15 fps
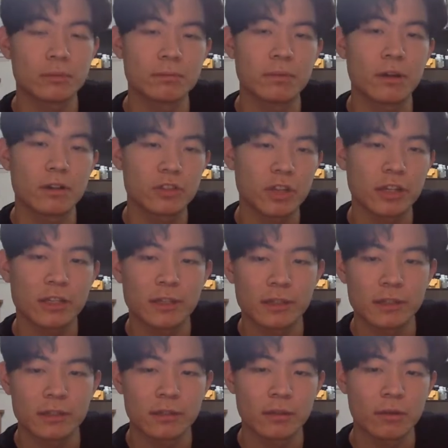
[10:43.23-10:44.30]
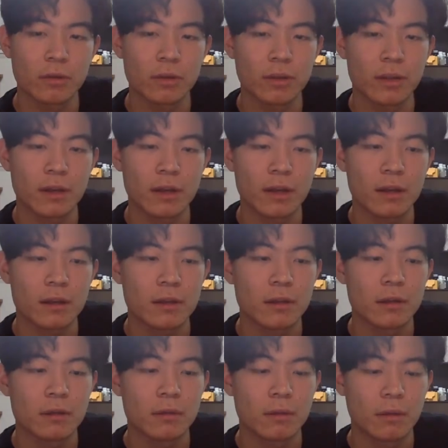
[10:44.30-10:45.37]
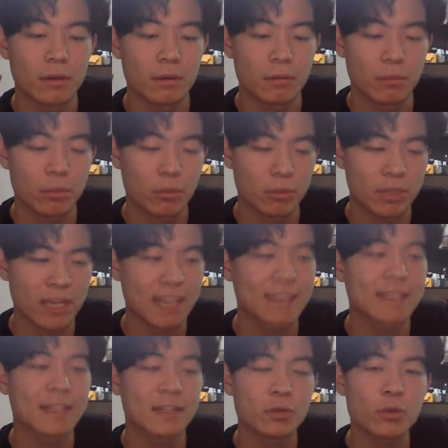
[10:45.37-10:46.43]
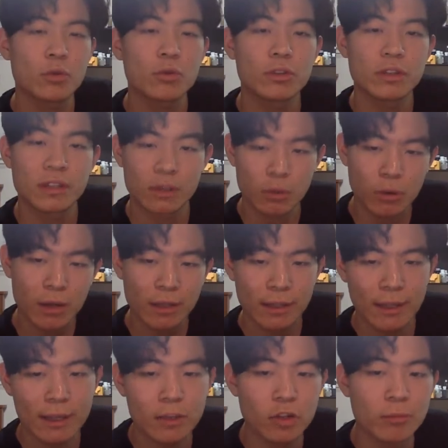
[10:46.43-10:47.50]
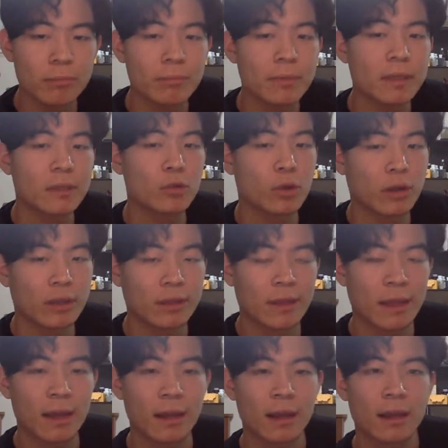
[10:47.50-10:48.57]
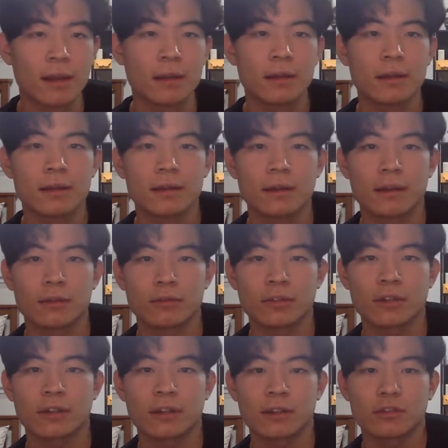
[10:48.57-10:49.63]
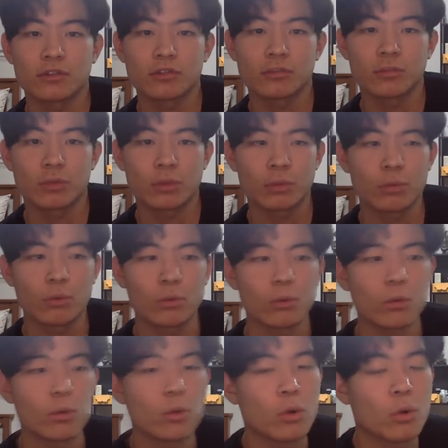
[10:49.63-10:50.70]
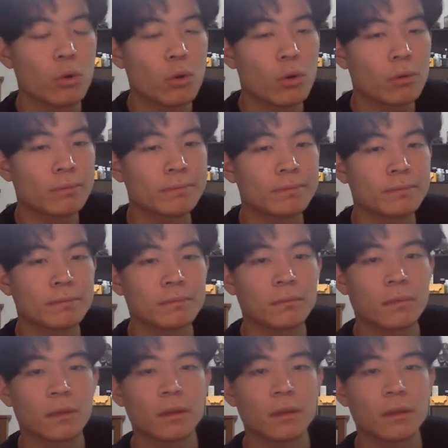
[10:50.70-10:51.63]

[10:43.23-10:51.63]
이제 블록체인이라는 거에다가 어뭐 자산의 소유권을 기록하는 개념이 되겠다라고 생각을 해주시면 되고 음